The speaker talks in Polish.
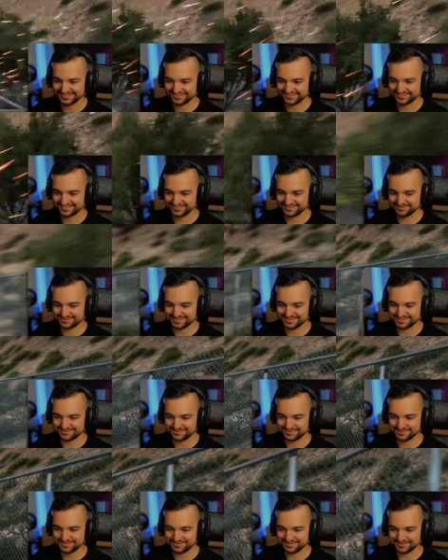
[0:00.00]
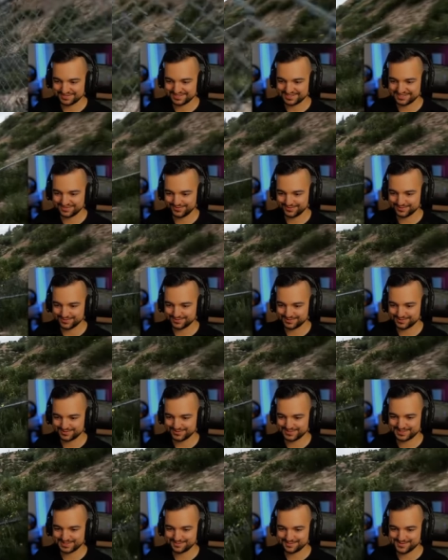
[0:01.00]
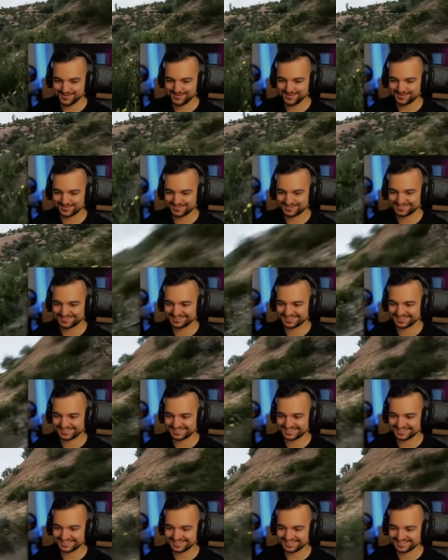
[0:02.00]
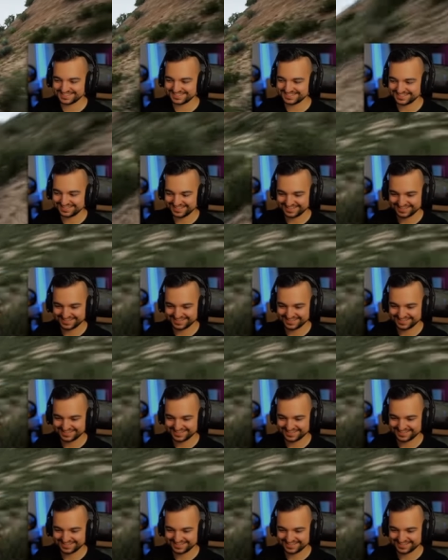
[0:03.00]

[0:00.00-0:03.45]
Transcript: W każdym razie mam świetny offroadowy samochód, zgadzacie się?